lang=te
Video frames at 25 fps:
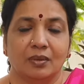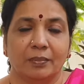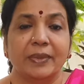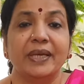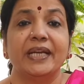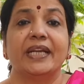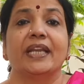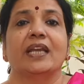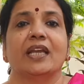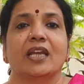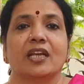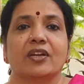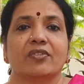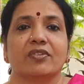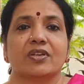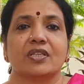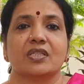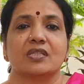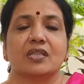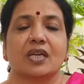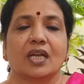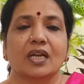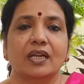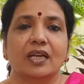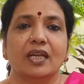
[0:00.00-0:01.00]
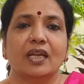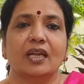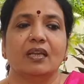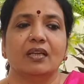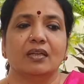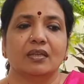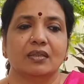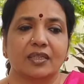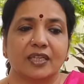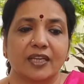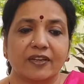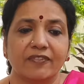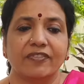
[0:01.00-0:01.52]
మీటింగ్ ఇట్ వాస్ అంటే
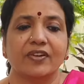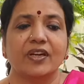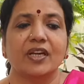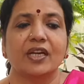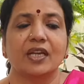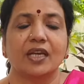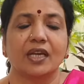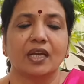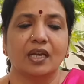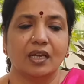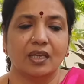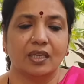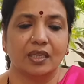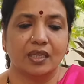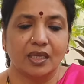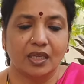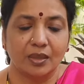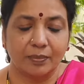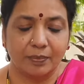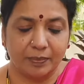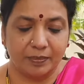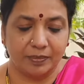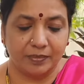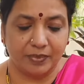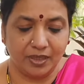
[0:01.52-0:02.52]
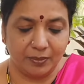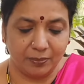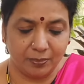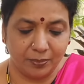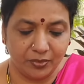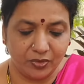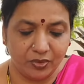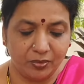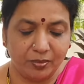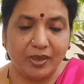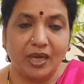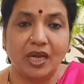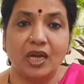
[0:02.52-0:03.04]
డెఫినెట్గా ఈ
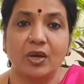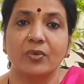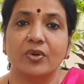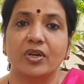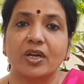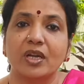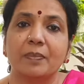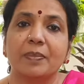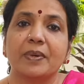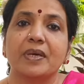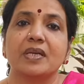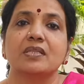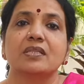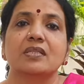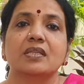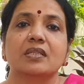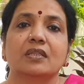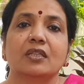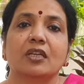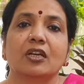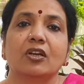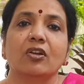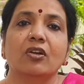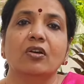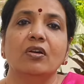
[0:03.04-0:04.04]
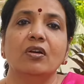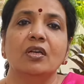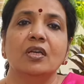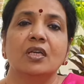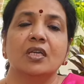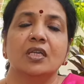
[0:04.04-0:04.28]
ఇప్పుడు మా ఉన్న పరిస్థితుల్లో